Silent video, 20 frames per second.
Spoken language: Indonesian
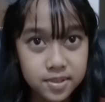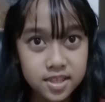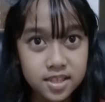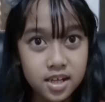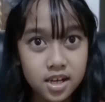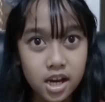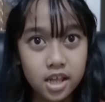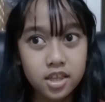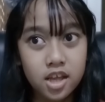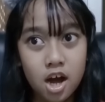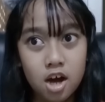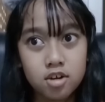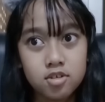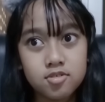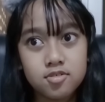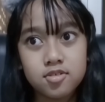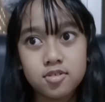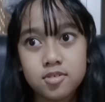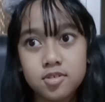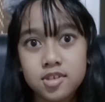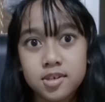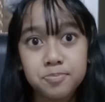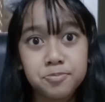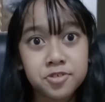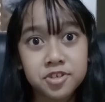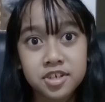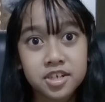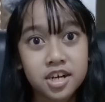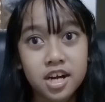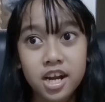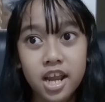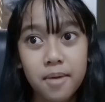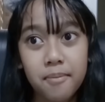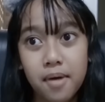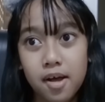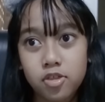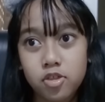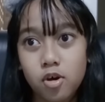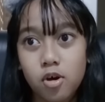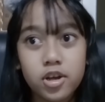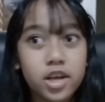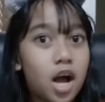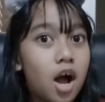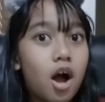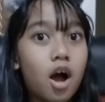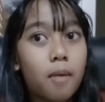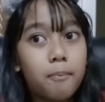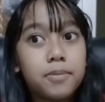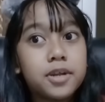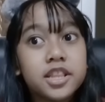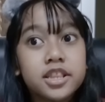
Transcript: beneran harus subscribe atau yang